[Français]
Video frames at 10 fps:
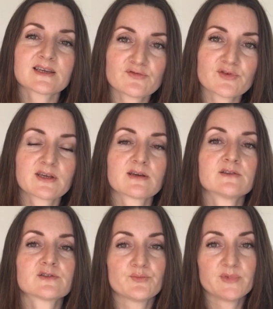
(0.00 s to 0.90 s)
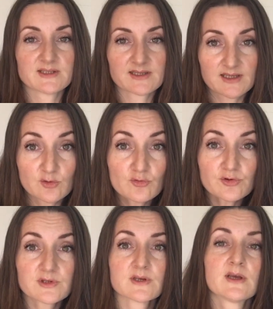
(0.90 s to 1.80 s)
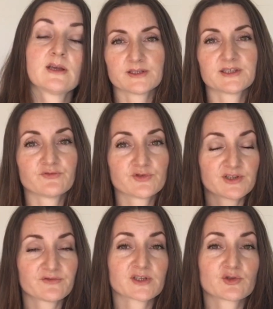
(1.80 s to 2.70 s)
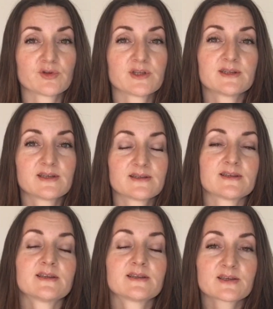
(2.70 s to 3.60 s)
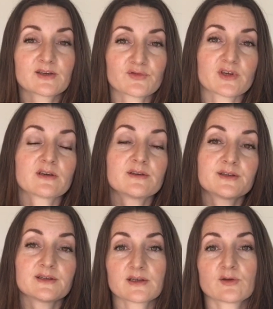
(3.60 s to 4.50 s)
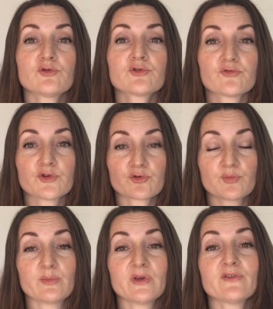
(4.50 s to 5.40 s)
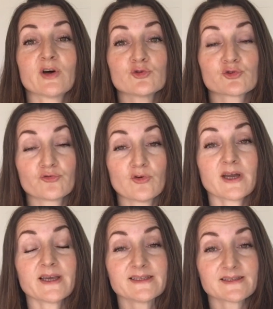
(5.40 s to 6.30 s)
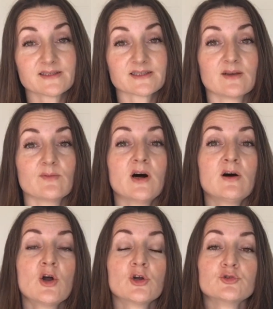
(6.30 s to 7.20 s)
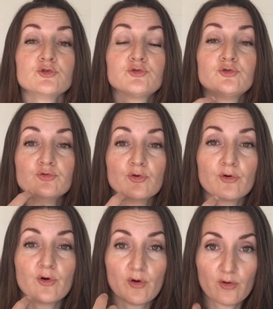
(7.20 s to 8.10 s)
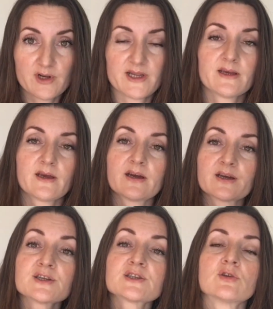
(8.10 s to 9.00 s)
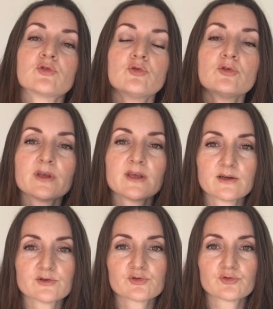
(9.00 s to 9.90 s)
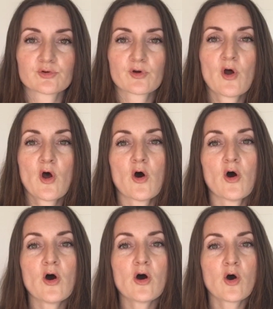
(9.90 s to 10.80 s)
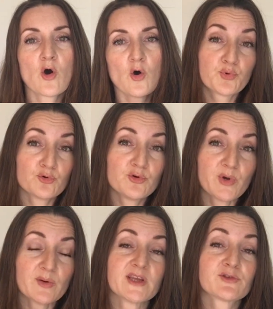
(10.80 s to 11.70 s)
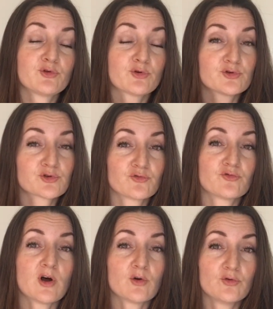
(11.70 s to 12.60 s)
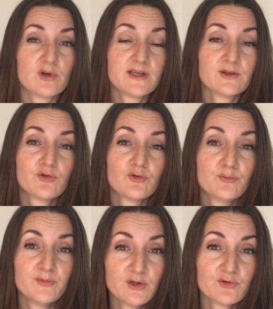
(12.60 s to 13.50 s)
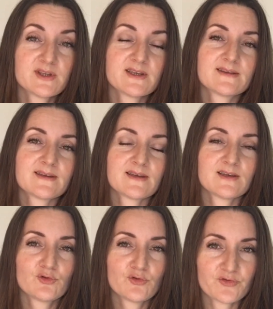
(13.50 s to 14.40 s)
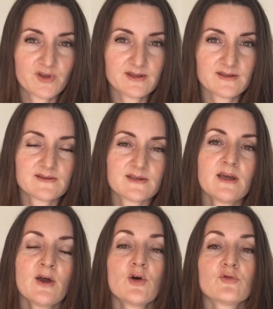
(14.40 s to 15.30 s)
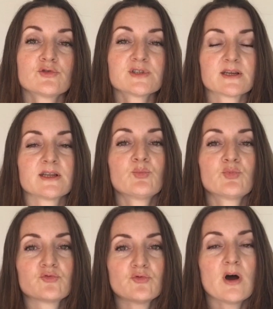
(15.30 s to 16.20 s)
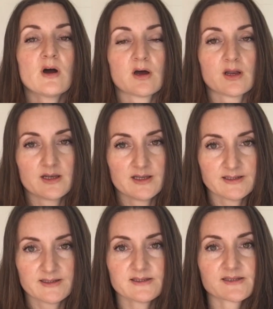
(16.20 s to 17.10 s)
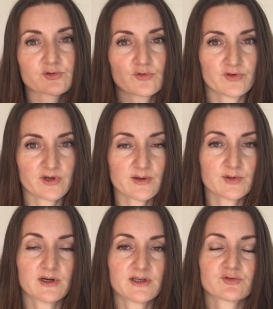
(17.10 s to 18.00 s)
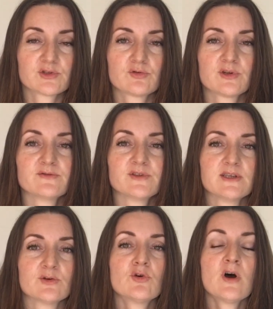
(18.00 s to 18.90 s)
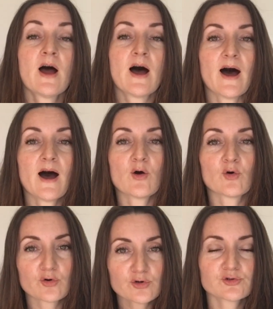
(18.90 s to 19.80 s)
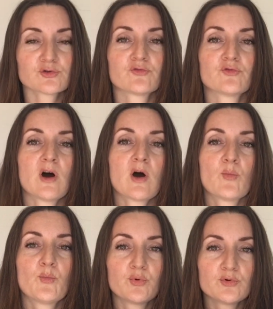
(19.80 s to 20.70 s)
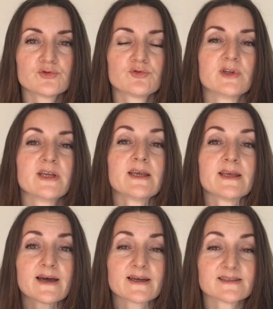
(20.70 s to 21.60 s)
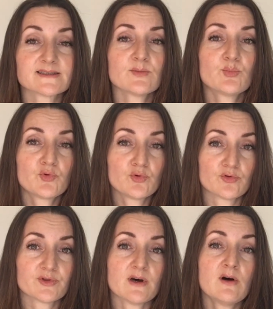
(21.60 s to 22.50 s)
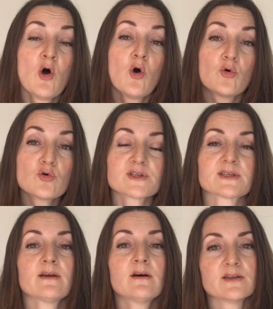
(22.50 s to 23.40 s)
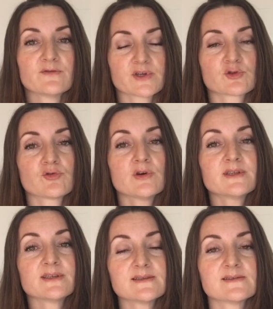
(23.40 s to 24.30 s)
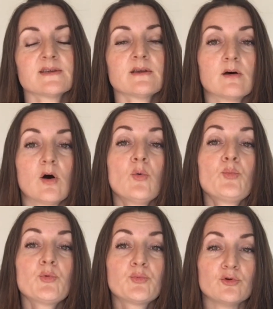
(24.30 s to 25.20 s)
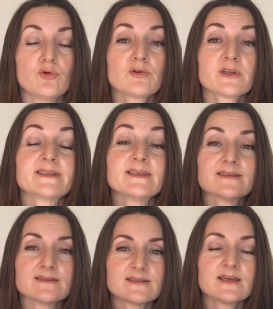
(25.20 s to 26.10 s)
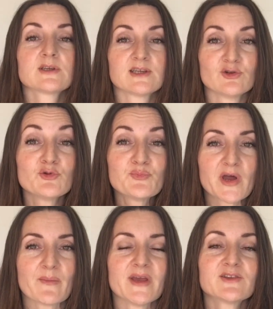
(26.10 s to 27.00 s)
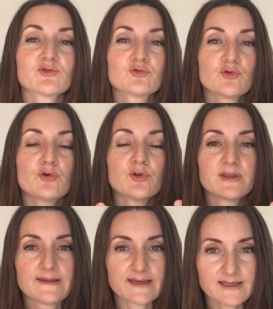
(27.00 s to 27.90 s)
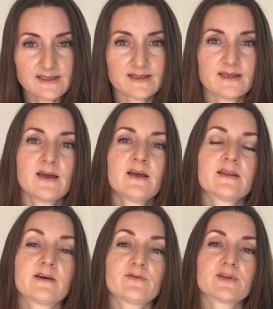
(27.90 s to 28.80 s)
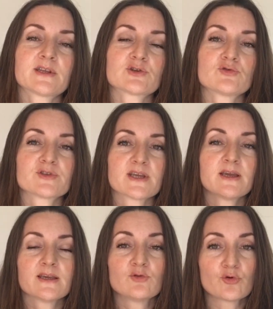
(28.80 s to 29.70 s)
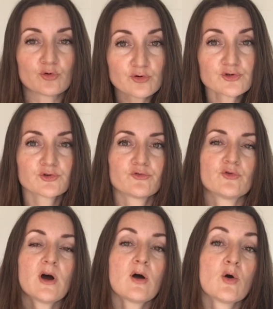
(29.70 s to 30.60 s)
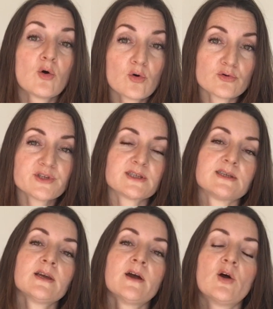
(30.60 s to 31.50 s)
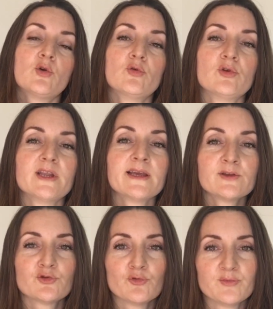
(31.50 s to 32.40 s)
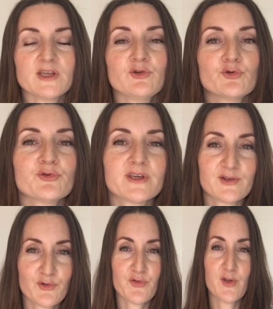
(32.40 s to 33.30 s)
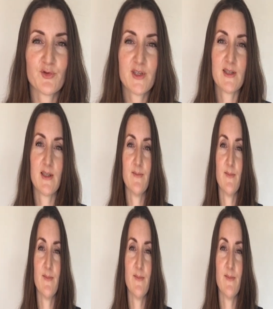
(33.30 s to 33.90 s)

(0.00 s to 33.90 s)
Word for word: très fréquentes mais très courtes si vous effectuez des tétées très fréquentes et très courtes, votre bébé va recevoir essentiellement du, un lait riche en eau et en sucre. Or, pour lui permettre de recevoir le lait de milieu tétée et de fin de vous allez pouvoir l'aider, c'est ce qu'on verra dans la suite de la vidéo, à recevoir plus de lait et à rester plus longtemps au sein en effectuant des tétées un peu plus longues, des tétées qui lui permettent de drainer davantage le sein et de recevoir aussi le lait de milieu et de fin de tétée.